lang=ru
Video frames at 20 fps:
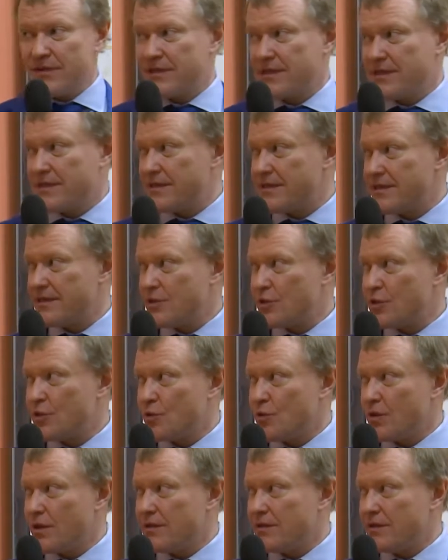сказал,
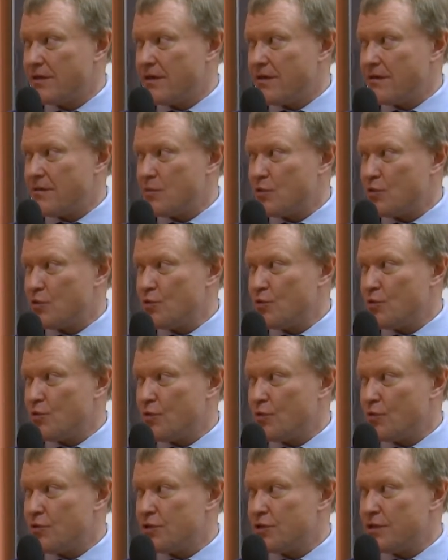что она мною
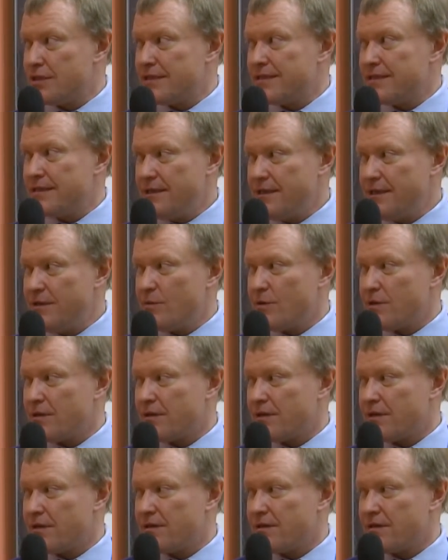очень ценима,
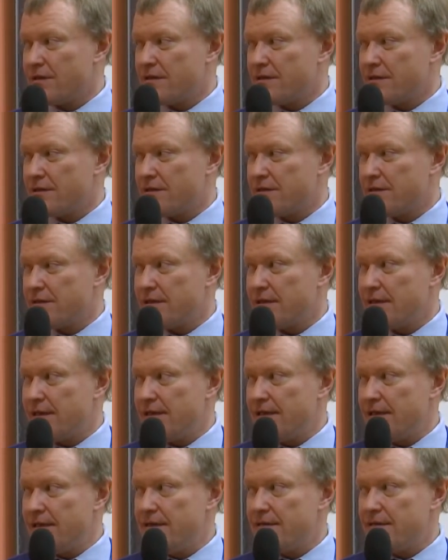так как э,
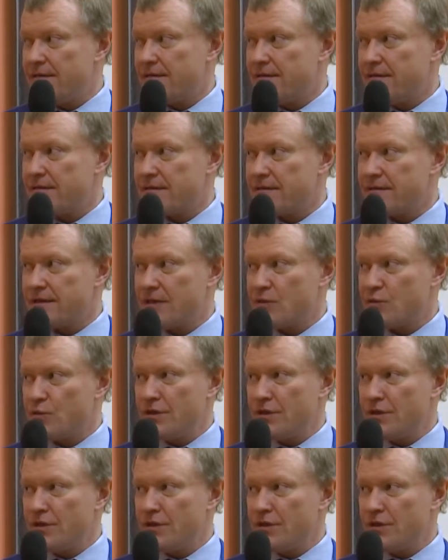Дали сразу